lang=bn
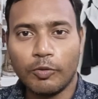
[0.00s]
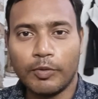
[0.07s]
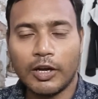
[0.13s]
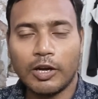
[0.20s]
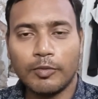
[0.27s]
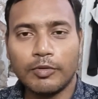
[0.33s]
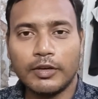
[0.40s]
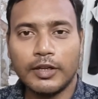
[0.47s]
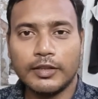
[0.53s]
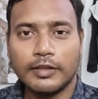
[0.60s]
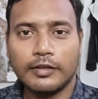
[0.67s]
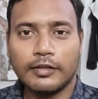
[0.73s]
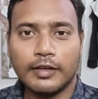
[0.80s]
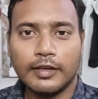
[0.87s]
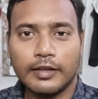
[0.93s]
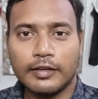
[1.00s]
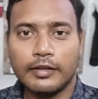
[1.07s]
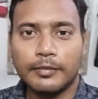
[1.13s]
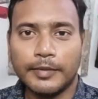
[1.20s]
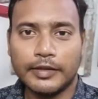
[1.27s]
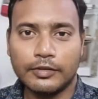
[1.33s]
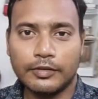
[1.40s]
কোবরা খবর নিতে হলে
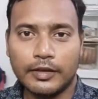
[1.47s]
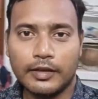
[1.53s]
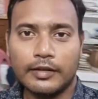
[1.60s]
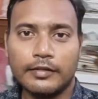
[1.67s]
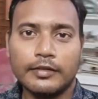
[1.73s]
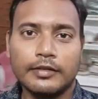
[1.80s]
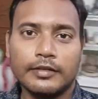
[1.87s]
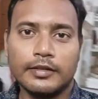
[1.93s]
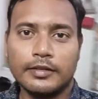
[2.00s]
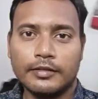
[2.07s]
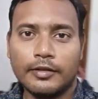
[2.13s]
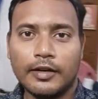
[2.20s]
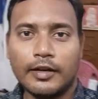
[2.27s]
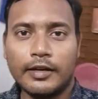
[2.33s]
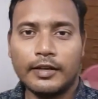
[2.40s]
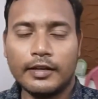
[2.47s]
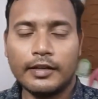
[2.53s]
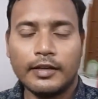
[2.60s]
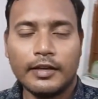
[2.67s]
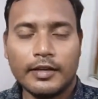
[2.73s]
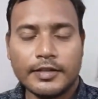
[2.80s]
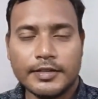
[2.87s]
ভেতরে ওখানে
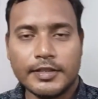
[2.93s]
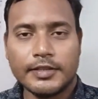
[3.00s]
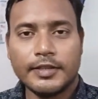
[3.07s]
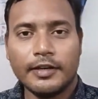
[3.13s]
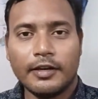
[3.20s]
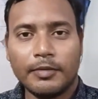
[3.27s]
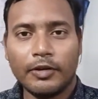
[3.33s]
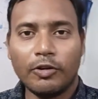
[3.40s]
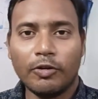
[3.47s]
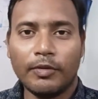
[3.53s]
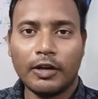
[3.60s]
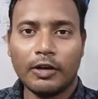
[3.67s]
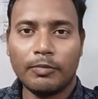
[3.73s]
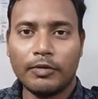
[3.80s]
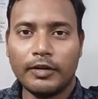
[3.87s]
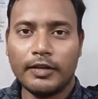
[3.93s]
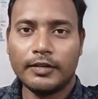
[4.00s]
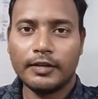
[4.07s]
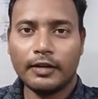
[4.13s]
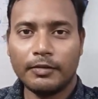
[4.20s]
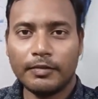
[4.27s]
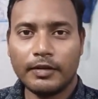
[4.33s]
যেতে হবে কোবরা খবর
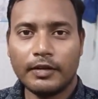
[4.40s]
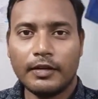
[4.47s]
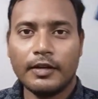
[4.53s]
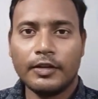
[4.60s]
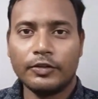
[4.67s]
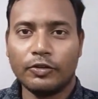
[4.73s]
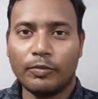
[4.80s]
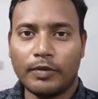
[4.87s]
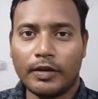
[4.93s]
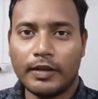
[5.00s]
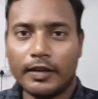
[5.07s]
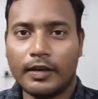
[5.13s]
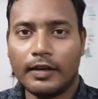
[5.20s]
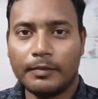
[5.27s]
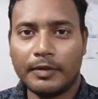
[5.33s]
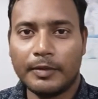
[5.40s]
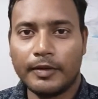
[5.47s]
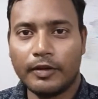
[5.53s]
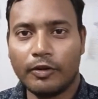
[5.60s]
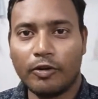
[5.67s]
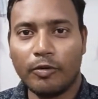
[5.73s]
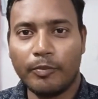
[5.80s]
নিতে হবে তোমরা যারা
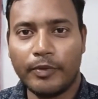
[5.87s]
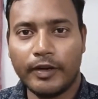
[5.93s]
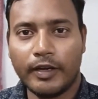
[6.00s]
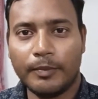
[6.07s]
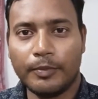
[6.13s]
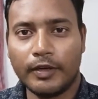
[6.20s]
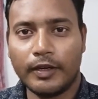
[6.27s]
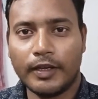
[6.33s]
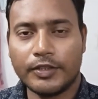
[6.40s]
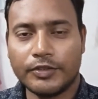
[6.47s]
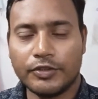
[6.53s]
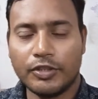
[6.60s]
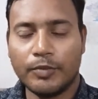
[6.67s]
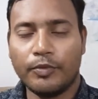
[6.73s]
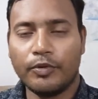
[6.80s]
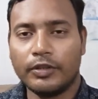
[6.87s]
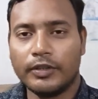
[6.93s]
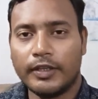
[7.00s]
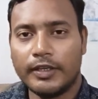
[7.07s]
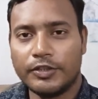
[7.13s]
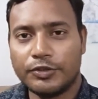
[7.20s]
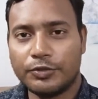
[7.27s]
বিভিন্ন কম্পিটিটিভ পরীক্ষার জন্য
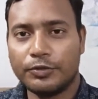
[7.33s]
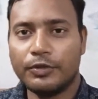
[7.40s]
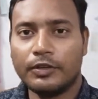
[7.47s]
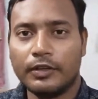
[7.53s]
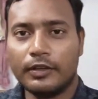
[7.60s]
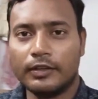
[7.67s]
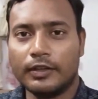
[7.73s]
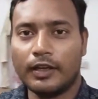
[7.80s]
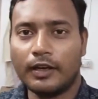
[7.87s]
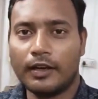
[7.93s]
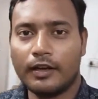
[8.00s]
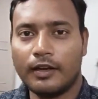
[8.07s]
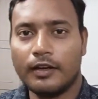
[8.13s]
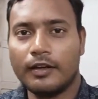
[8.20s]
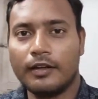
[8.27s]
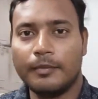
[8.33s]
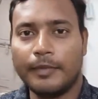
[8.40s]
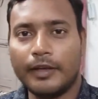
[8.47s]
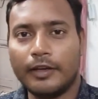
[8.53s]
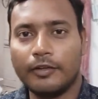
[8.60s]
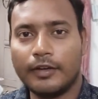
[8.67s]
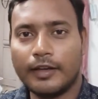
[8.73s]
পড়তে ইচ্ছুক তারা
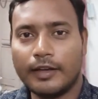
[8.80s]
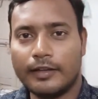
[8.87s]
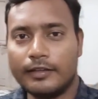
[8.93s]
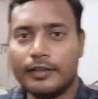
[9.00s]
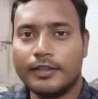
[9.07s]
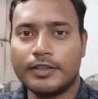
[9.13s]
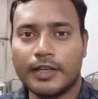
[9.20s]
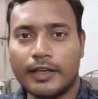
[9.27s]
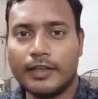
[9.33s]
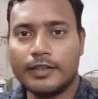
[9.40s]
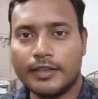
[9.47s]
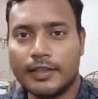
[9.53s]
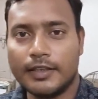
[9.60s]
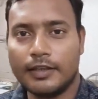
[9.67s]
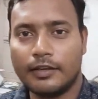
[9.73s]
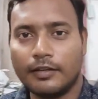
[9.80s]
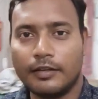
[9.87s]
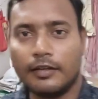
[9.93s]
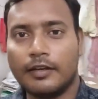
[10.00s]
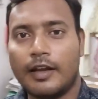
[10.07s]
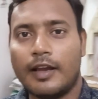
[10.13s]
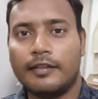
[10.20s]
বেলঘরিয়া দিশারি যে
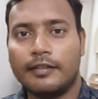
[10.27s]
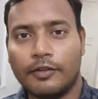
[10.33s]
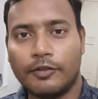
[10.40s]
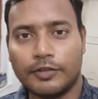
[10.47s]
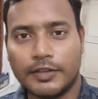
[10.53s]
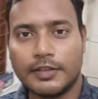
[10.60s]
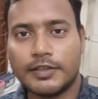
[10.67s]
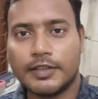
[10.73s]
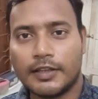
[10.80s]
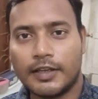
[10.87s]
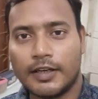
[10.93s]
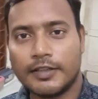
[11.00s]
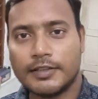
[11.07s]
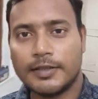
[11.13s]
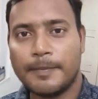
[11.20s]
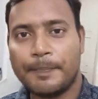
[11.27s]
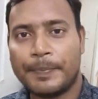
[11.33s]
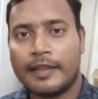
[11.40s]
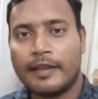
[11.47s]
রাইসের কোচিং সেন্টার আছে